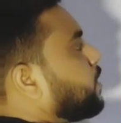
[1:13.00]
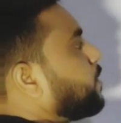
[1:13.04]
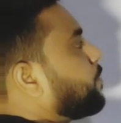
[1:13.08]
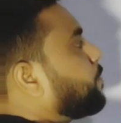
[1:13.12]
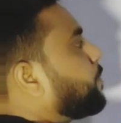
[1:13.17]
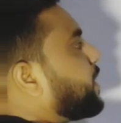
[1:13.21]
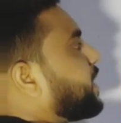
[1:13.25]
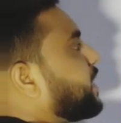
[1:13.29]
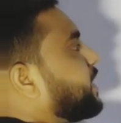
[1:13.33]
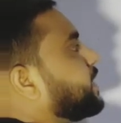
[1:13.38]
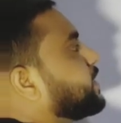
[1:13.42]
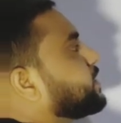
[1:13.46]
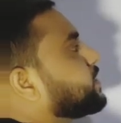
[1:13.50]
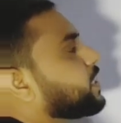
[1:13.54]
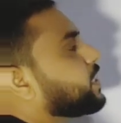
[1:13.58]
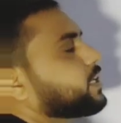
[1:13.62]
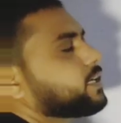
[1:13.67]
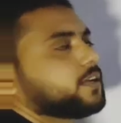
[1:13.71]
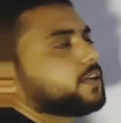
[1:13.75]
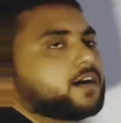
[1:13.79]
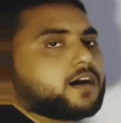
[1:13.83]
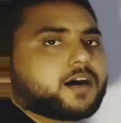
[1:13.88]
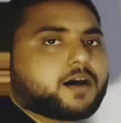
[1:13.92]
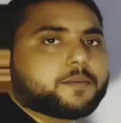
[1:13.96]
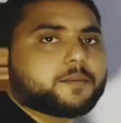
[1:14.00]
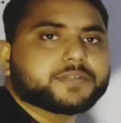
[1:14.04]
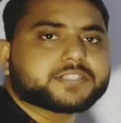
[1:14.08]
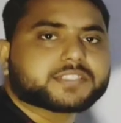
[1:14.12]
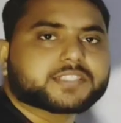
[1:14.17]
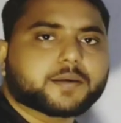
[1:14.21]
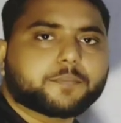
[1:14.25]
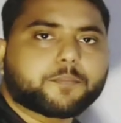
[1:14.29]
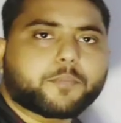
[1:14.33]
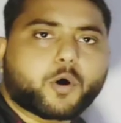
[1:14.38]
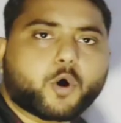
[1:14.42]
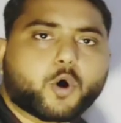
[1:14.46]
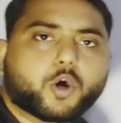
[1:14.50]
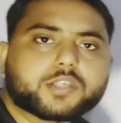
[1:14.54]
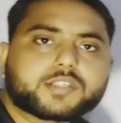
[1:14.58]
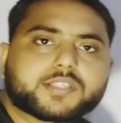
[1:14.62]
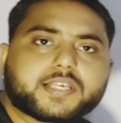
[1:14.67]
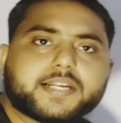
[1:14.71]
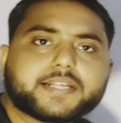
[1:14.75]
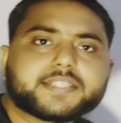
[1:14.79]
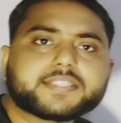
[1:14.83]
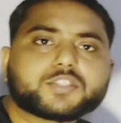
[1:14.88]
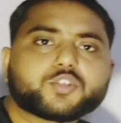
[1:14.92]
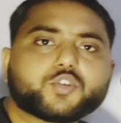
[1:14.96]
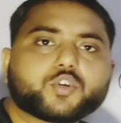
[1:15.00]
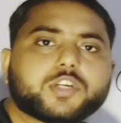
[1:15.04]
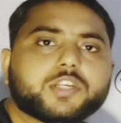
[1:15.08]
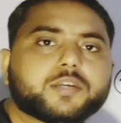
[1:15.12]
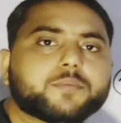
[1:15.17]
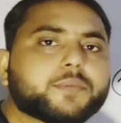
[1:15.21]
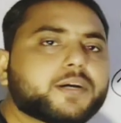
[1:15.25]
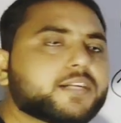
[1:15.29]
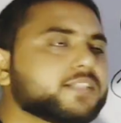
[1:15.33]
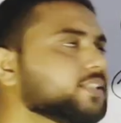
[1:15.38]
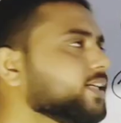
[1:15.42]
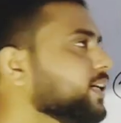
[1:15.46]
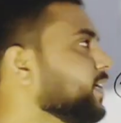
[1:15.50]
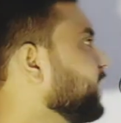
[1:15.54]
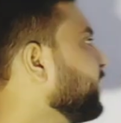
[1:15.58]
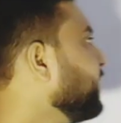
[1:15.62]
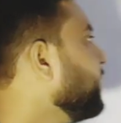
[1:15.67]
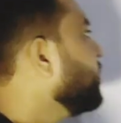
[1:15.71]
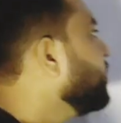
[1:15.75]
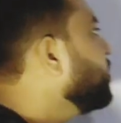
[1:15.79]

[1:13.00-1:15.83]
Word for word: परहेज करना अब इसके बहुत सारे सिनोनिम आ जाएंगे